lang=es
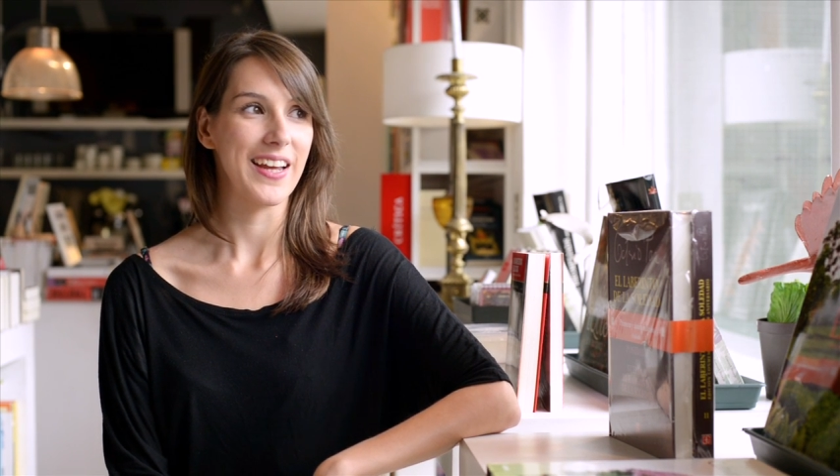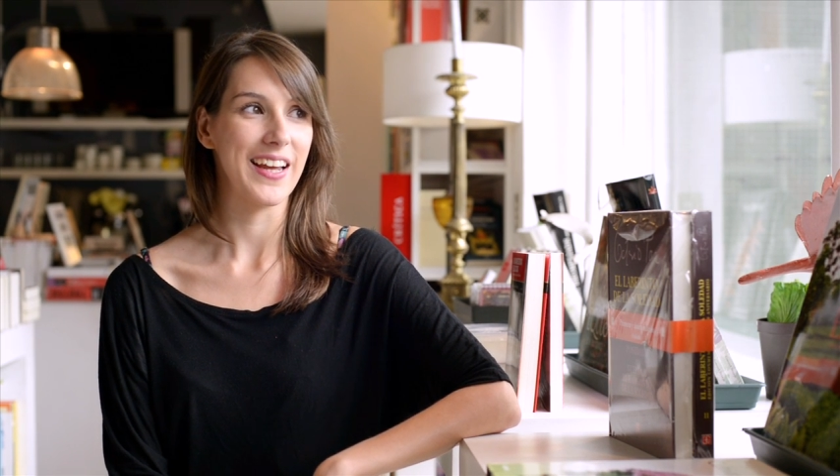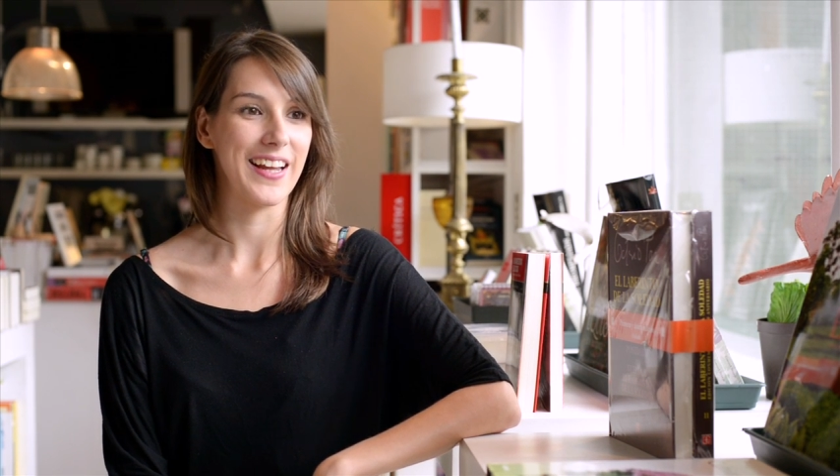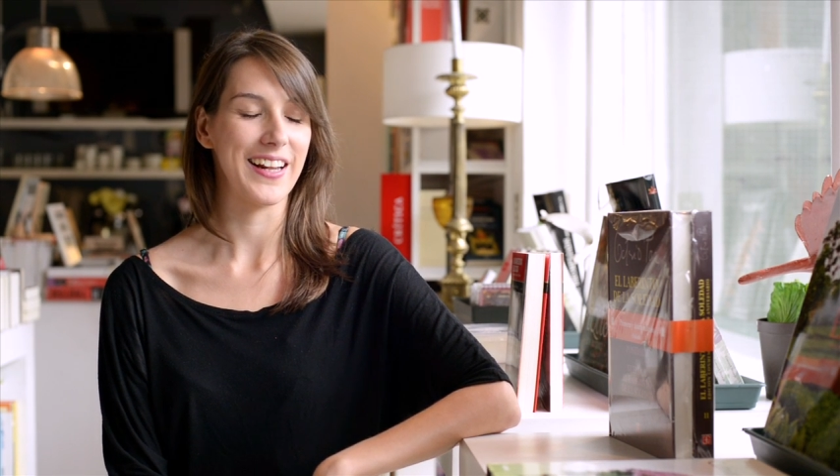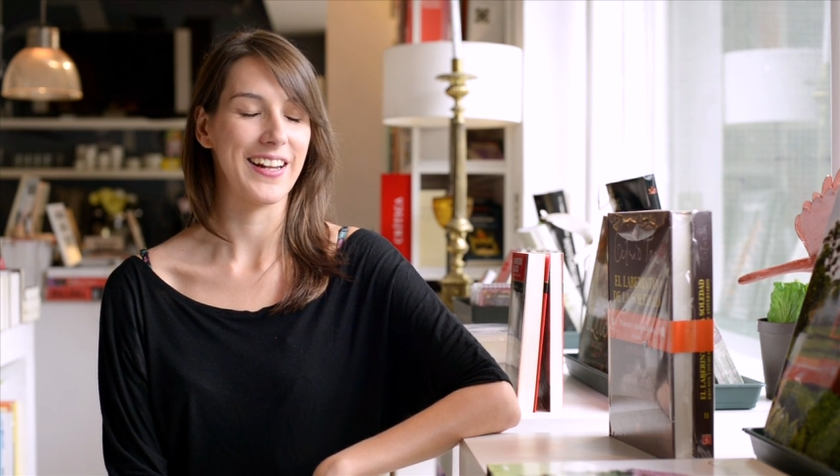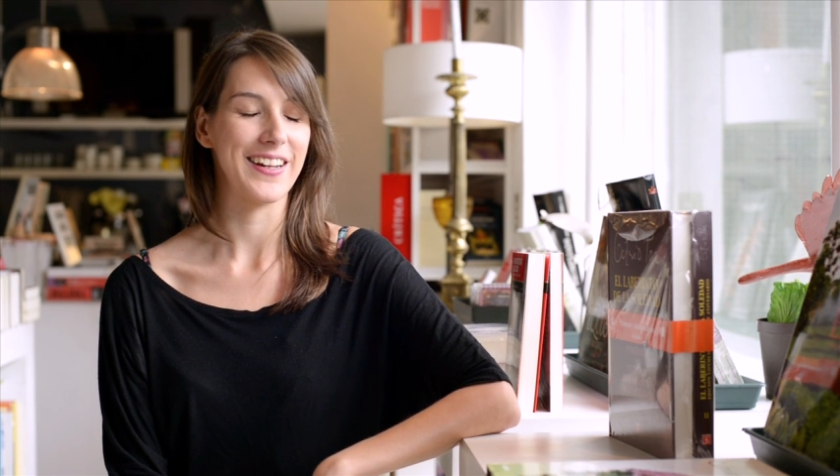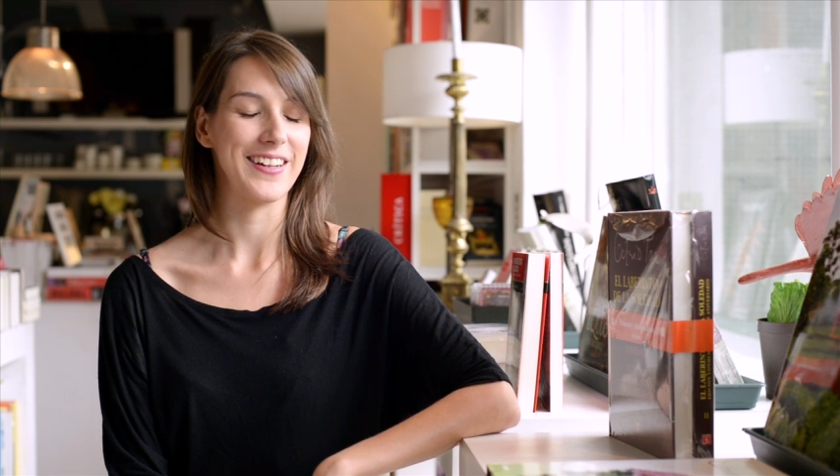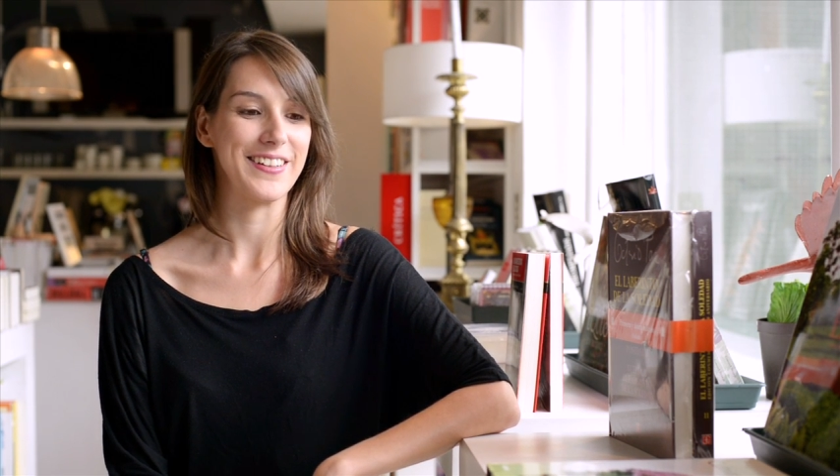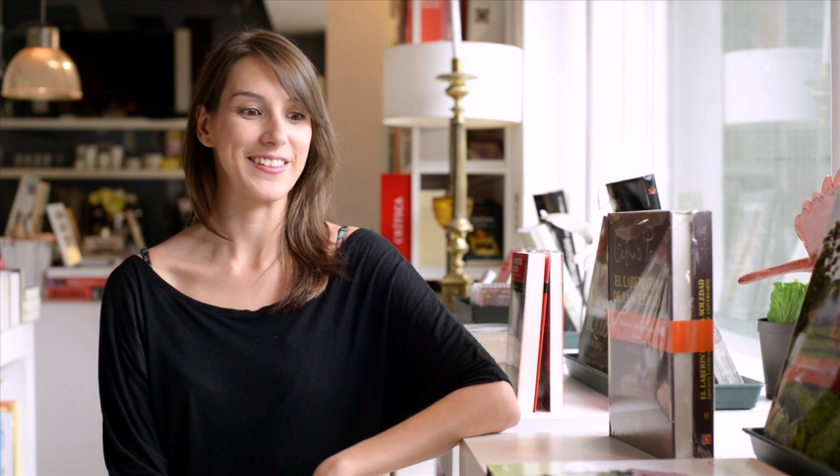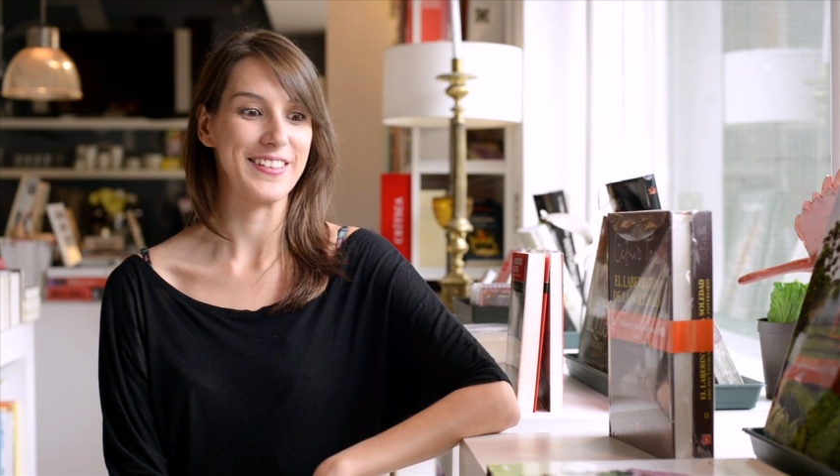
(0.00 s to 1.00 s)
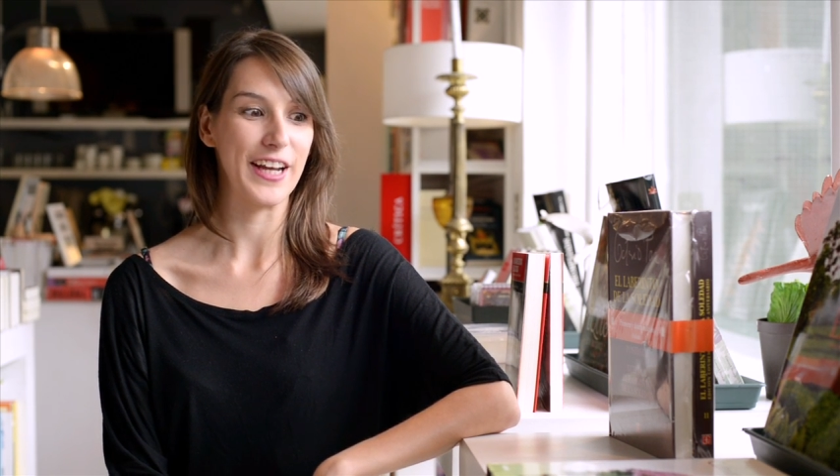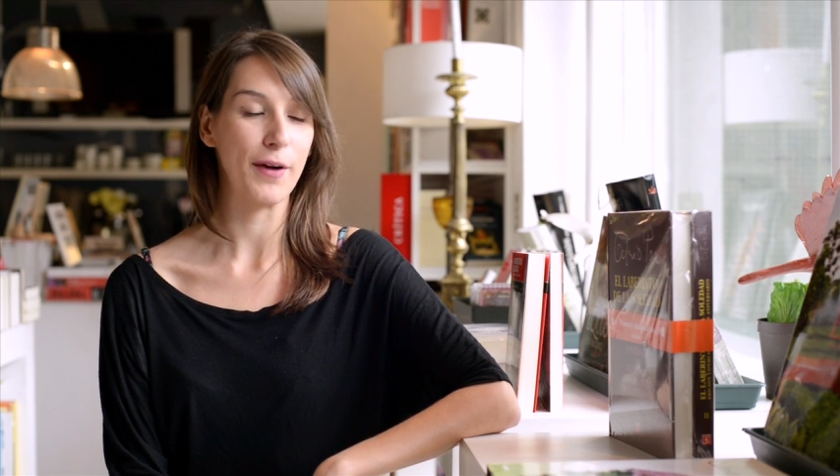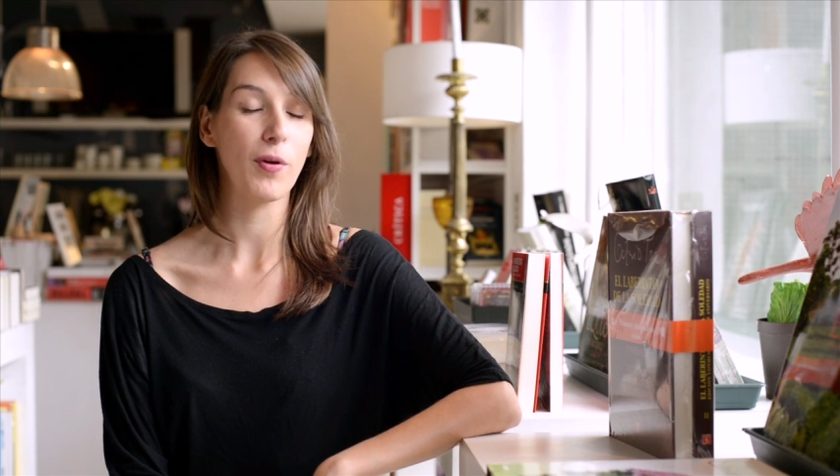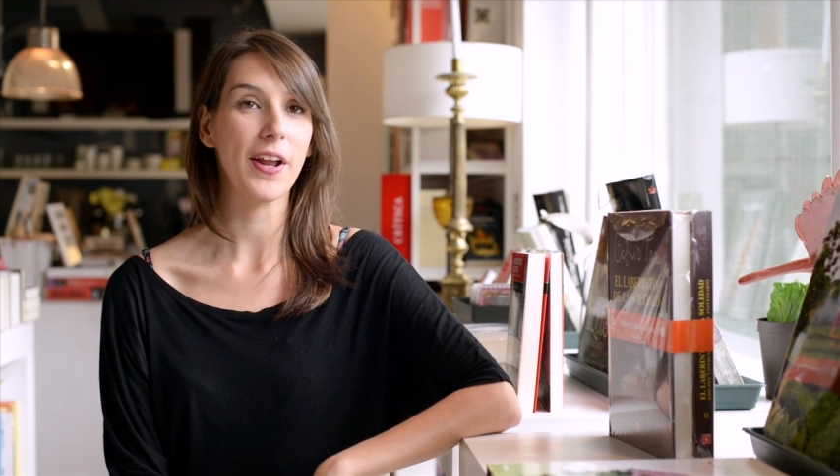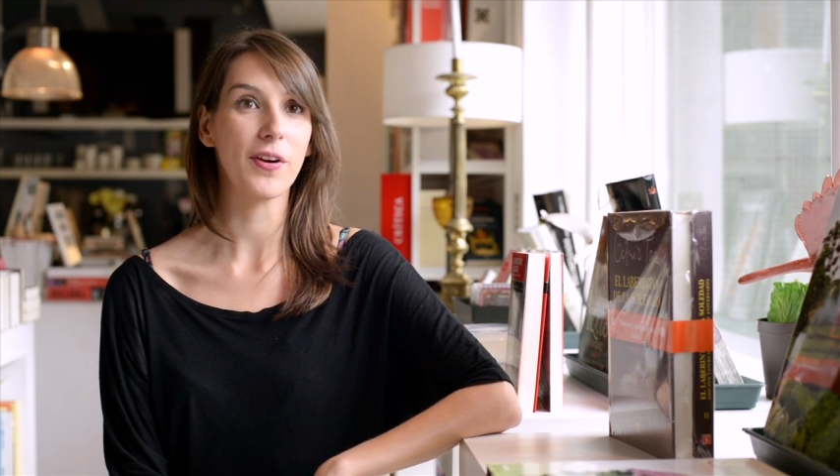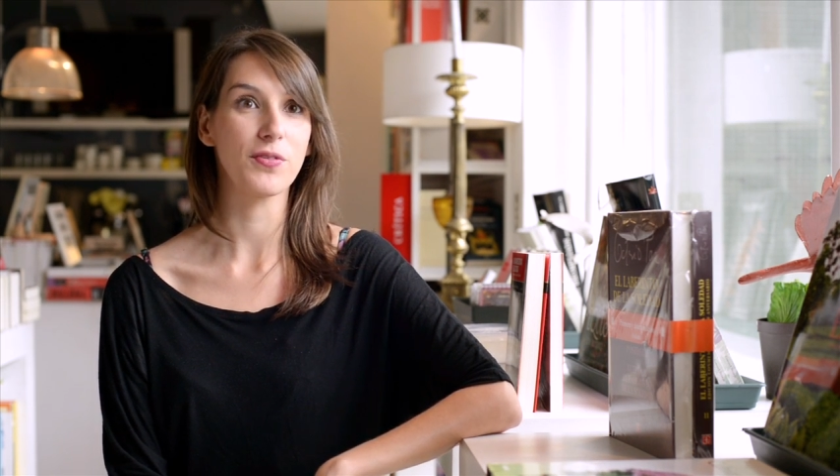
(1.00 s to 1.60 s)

el, digamos, la